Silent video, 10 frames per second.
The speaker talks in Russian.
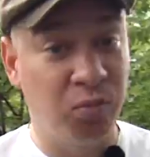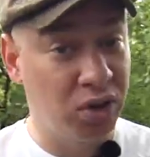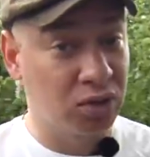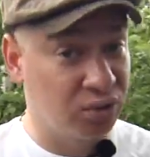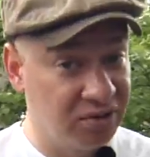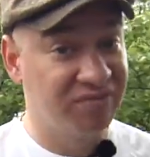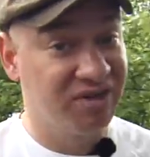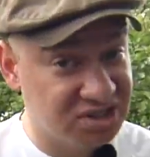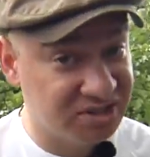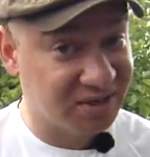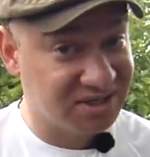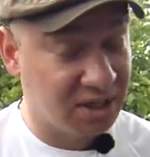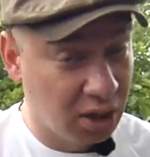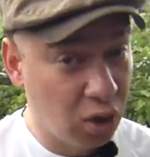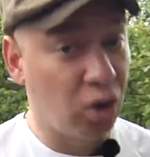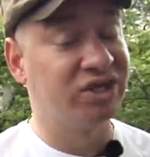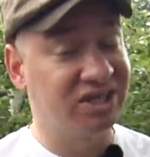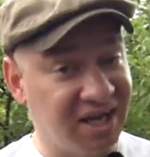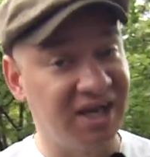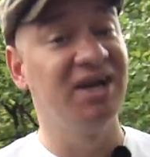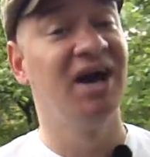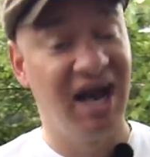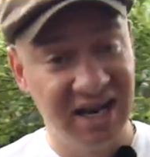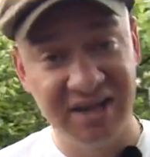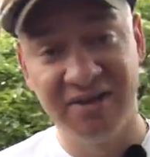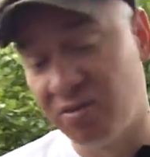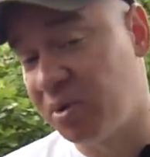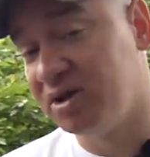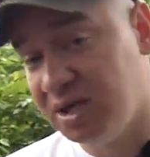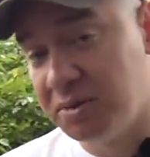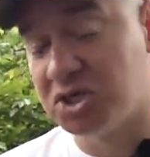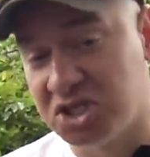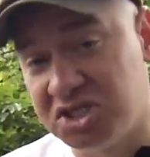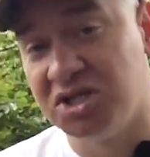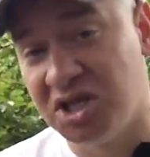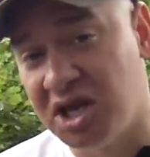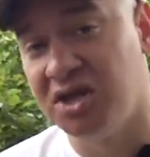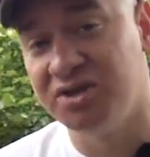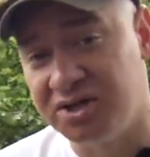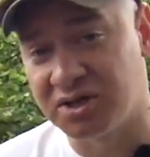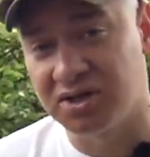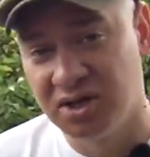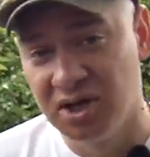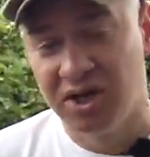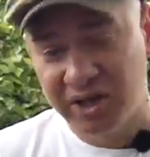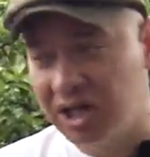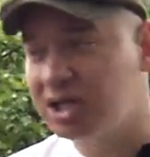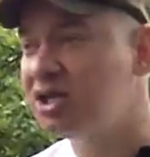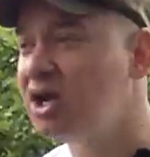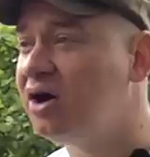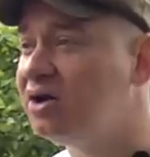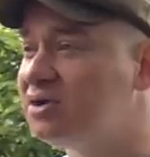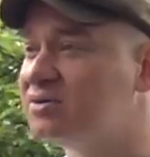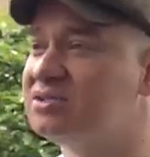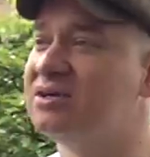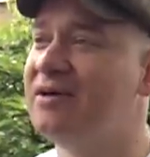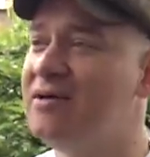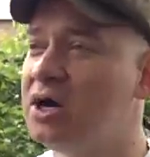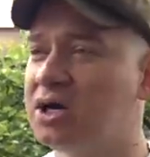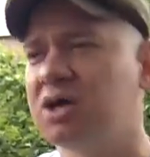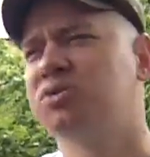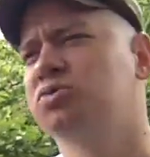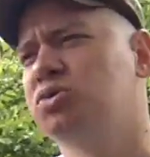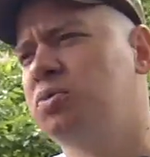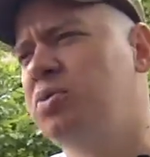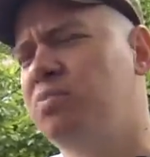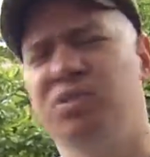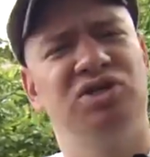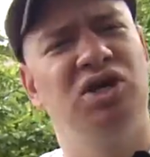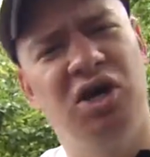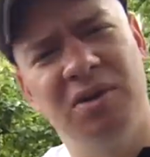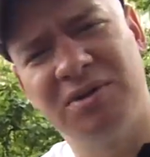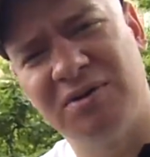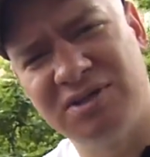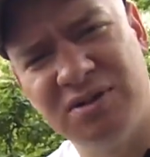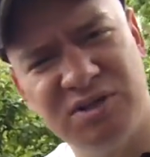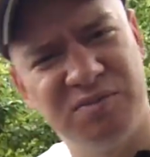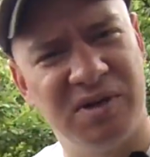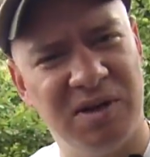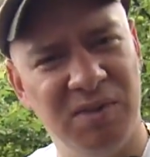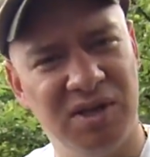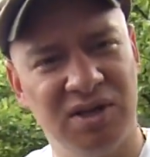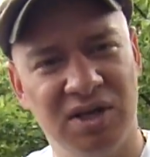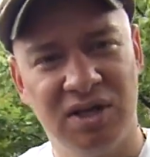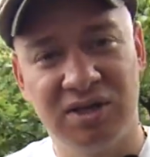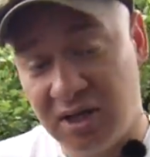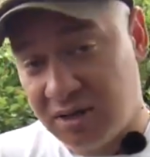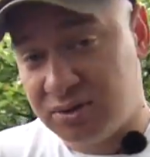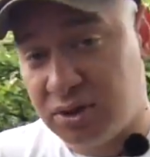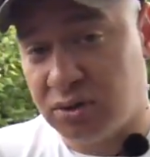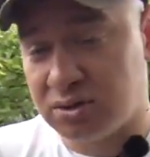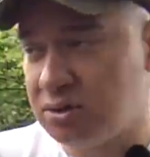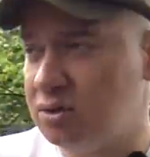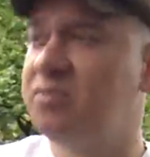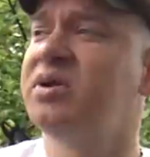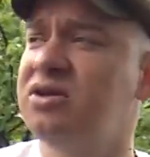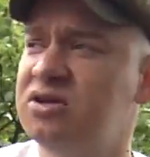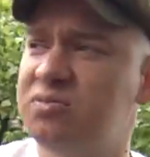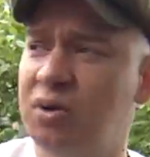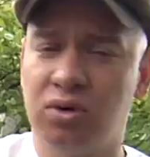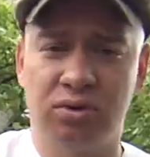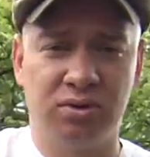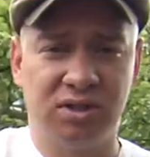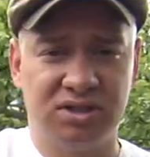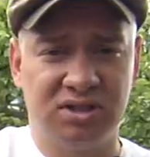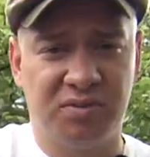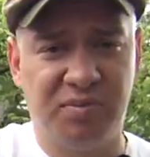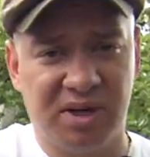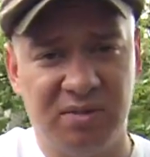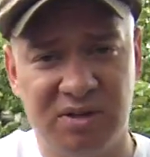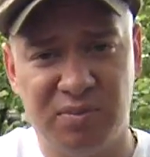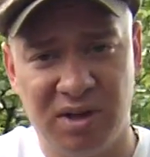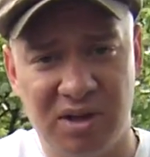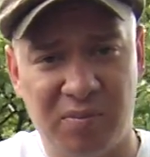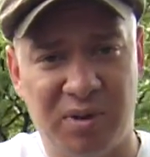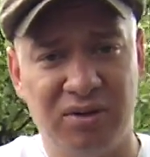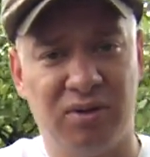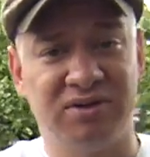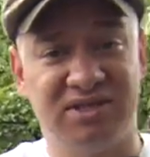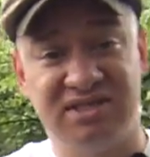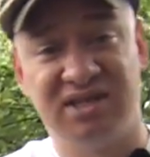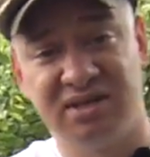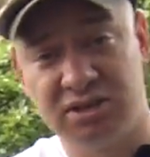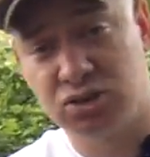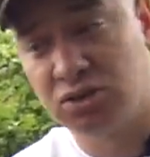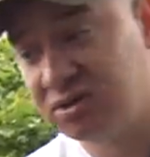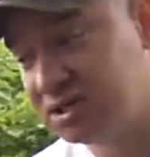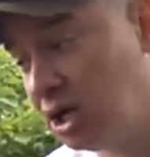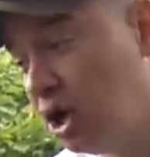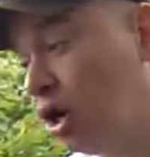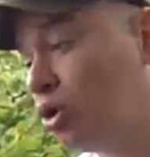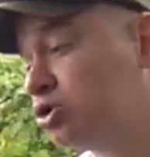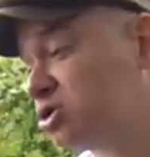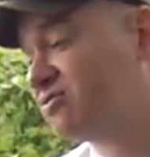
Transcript: Буэрку и выжить, вас. вот это реально невыполнимый жизненный ориентир. Некоторые говорят, это, как же мы теперь без Египта, без пирамид? Да я вам серьезно говорю, вы пройдитесь по городу, у нас этих пирамид полным-полно, Вася, снег сошел, Вася. Хочешь,